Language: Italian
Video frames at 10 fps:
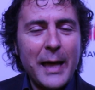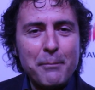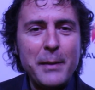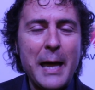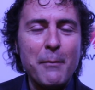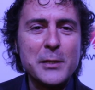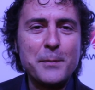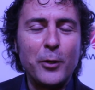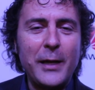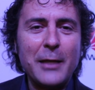abbiamo
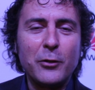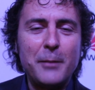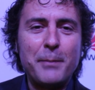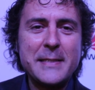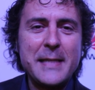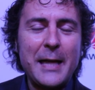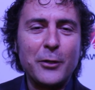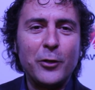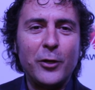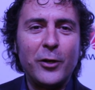esplorato nel
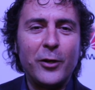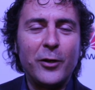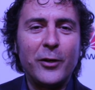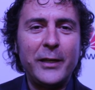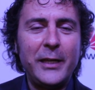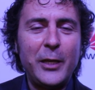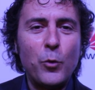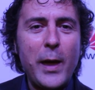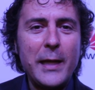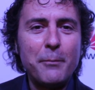passato i
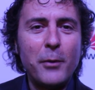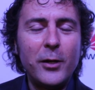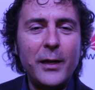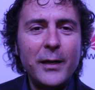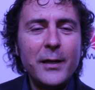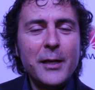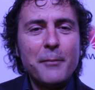wearable